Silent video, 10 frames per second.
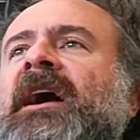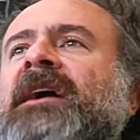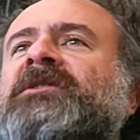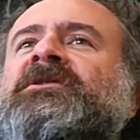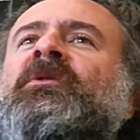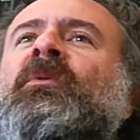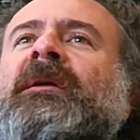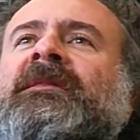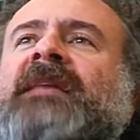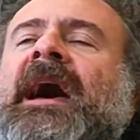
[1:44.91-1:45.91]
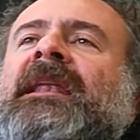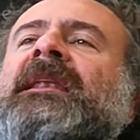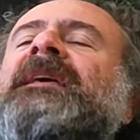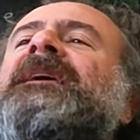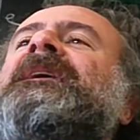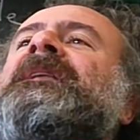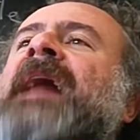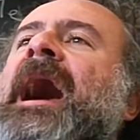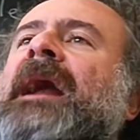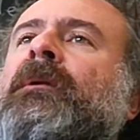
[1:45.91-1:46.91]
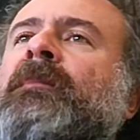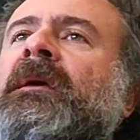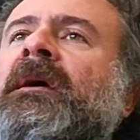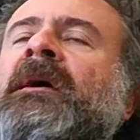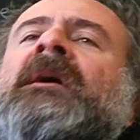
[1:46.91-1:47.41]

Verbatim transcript: ai 50 anni in armi